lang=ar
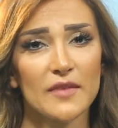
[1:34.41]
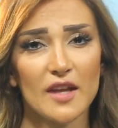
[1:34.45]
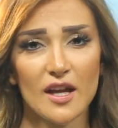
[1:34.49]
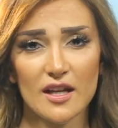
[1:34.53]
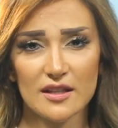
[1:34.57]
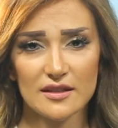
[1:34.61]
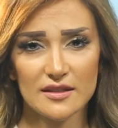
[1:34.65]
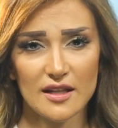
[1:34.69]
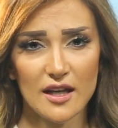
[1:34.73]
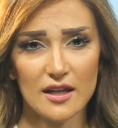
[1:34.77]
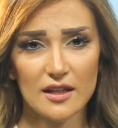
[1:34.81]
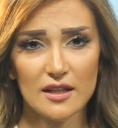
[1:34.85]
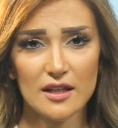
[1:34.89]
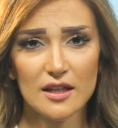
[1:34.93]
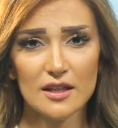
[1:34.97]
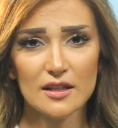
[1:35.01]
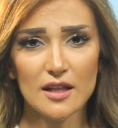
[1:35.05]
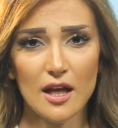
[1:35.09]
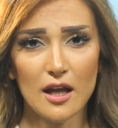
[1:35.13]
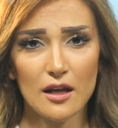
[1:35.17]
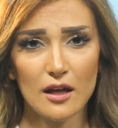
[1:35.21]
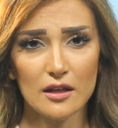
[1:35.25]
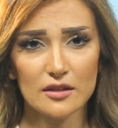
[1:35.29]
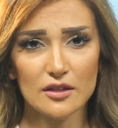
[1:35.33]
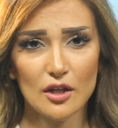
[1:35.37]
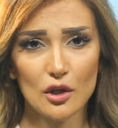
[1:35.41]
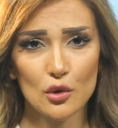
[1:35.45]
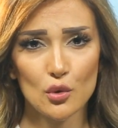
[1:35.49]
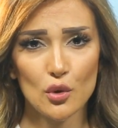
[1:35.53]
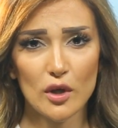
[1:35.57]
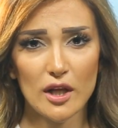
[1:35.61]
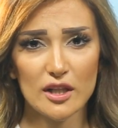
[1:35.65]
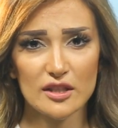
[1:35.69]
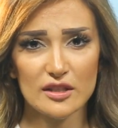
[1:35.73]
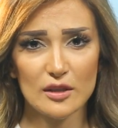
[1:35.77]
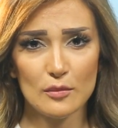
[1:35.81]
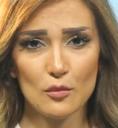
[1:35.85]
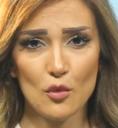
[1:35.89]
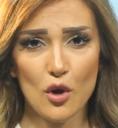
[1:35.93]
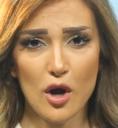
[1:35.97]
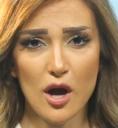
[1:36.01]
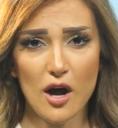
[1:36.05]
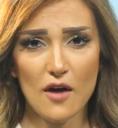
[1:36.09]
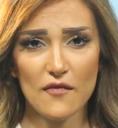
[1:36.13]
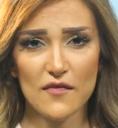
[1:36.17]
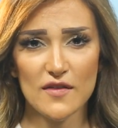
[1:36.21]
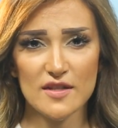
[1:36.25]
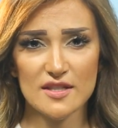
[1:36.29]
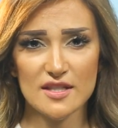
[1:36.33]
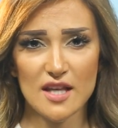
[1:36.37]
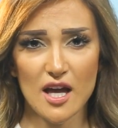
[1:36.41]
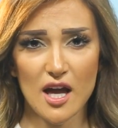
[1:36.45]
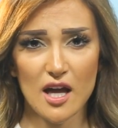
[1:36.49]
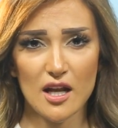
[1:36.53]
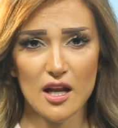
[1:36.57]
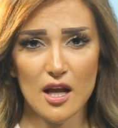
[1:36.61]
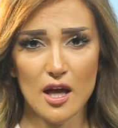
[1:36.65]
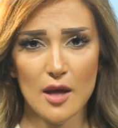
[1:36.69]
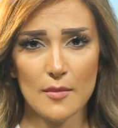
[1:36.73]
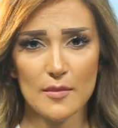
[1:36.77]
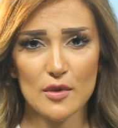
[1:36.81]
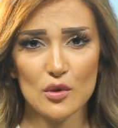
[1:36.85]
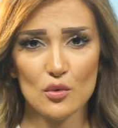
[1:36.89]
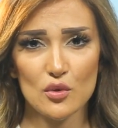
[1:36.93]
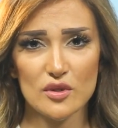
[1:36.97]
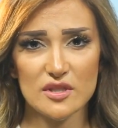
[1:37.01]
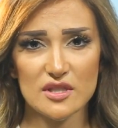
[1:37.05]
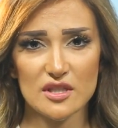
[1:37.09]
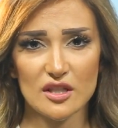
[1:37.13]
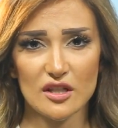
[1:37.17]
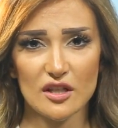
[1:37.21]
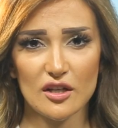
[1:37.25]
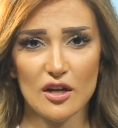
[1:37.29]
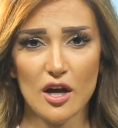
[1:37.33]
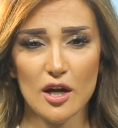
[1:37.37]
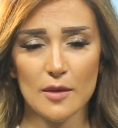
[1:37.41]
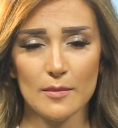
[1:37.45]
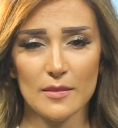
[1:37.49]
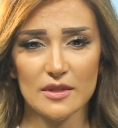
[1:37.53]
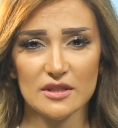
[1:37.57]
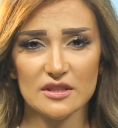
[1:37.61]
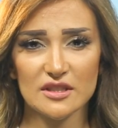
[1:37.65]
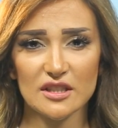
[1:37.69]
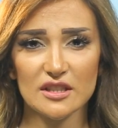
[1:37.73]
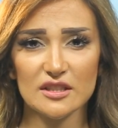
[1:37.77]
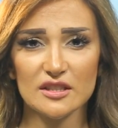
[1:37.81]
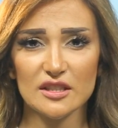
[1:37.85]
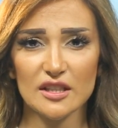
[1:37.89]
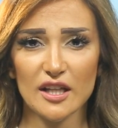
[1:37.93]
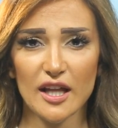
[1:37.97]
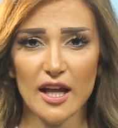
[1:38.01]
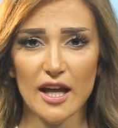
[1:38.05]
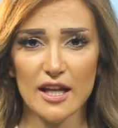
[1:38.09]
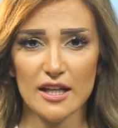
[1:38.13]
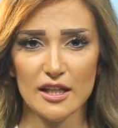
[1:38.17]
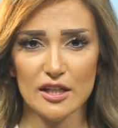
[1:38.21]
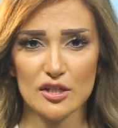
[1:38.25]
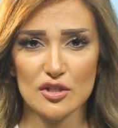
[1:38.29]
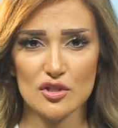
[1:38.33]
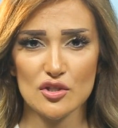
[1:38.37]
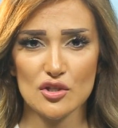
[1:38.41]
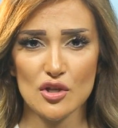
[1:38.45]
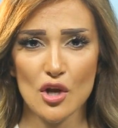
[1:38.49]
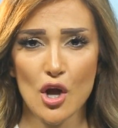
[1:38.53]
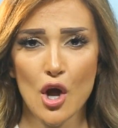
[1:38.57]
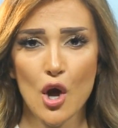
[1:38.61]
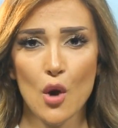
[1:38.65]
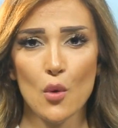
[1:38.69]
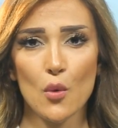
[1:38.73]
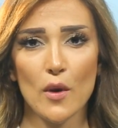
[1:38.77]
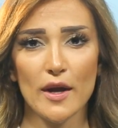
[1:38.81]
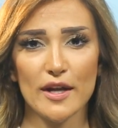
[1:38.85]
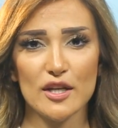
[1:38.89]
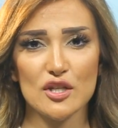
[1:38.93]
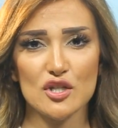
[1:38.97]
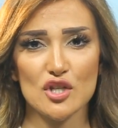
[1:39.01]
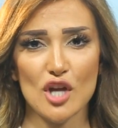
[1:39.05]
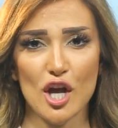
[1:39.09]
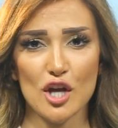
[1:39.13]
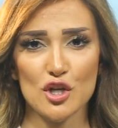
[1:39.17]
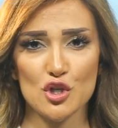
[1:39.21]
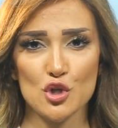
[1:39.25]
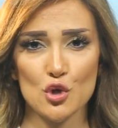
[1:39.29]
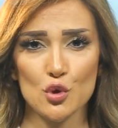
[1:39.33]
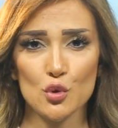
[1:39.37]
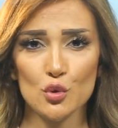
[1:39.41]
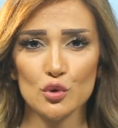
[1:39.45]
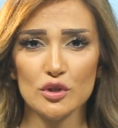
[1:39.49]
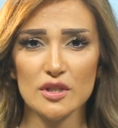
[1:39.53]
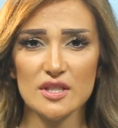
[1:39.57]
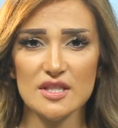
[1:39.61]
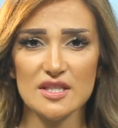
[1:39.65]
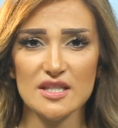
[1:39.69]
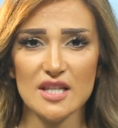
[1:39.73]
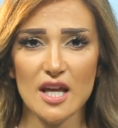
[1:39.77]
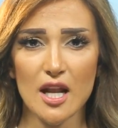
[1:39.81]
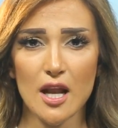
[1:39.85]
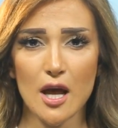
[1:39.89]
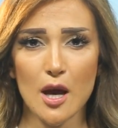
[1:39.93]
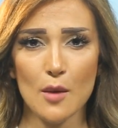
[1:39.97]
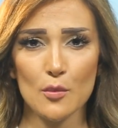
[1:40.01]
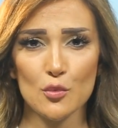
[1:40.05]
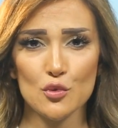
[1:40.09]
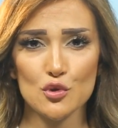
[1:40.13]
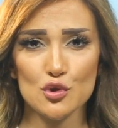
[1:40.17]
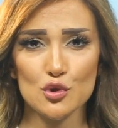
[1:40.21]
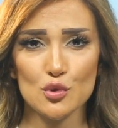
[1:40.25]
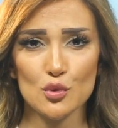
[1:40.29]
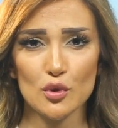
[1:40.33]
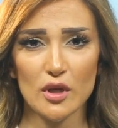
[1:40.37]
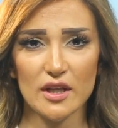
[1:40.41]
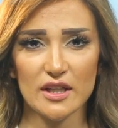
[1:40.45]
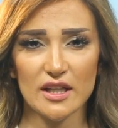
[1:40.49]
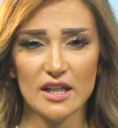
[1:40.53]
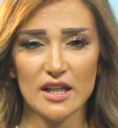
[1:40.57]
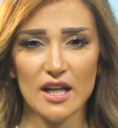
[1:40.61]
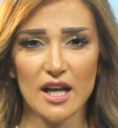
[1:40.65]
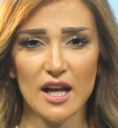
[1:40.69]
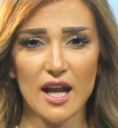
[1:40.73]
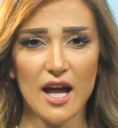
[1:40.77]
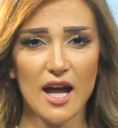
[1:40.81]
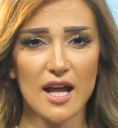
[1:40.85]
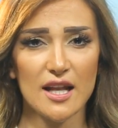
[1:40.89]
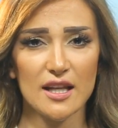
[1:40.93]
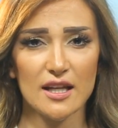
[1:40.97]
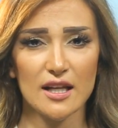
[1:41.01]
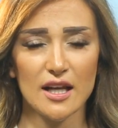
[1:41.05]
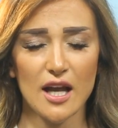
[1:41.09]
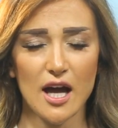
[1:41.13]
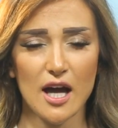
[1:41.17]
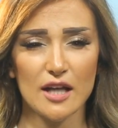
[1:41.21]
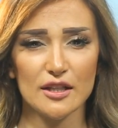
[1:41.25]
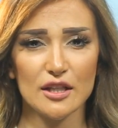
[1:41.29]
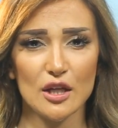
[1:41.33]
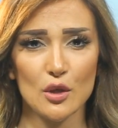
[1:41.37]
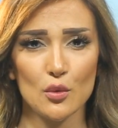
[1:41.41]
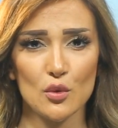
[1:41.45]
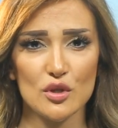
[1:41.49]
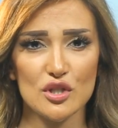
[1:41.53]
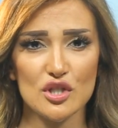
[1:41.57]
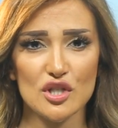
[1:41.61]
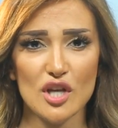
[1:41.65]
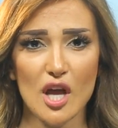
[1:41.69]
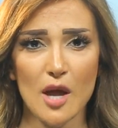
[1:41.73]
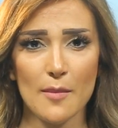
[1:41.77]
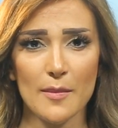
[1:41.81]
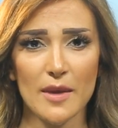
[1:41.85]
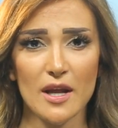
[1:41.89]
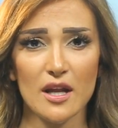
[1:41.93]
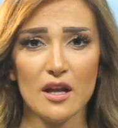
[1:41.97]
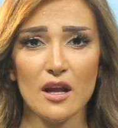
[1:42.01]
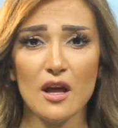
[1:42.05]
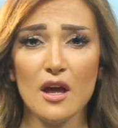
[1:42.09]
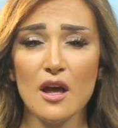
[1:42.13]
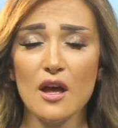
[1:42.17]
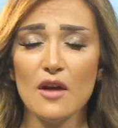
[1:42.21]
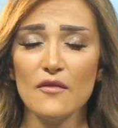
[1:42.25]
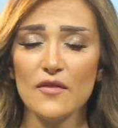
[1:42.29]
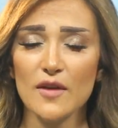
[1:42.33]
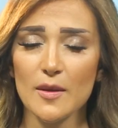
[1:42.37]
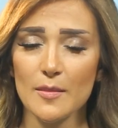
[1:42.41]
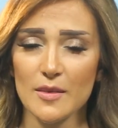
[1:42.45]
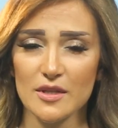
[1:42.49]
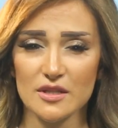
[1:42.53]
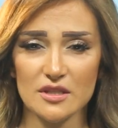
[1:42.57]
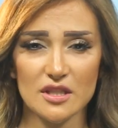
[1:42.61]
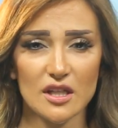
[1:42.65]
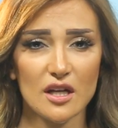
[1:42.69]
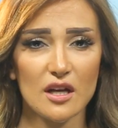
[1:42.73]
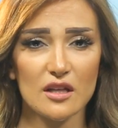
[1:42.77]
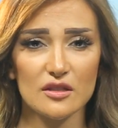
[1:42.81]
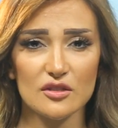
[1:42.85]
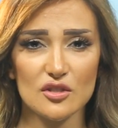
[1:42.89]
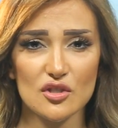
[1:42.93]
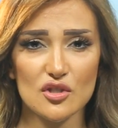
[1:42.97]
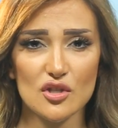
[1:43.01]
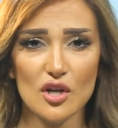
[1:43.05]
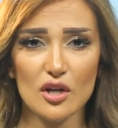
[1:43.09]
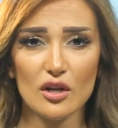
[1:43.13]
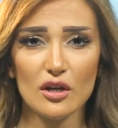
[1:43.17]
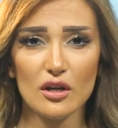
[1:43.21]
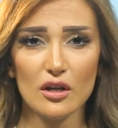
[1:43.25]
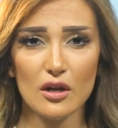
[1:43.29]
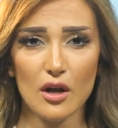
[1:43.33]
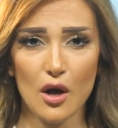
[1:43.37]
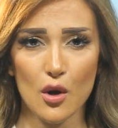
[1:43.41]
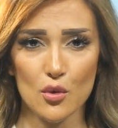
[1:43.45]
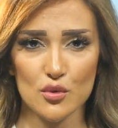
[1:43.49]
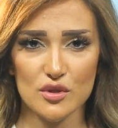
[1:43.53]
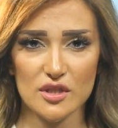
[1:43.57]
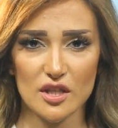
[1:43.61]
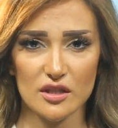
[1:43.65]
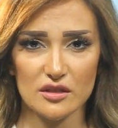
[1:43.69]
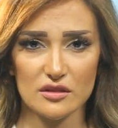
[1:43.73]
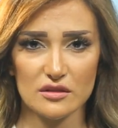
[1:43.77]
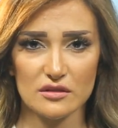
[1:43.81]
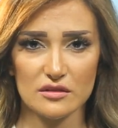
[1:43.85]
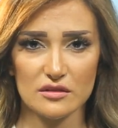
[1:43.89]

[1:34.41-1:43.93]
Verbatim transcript: التأكيد على ضرورة المحافظة على أمن واستقرار منطقة الخليج وإنجاح جهود السلام وصولا إلى الحل العادل والشامل في منطقة الشرق الأوسط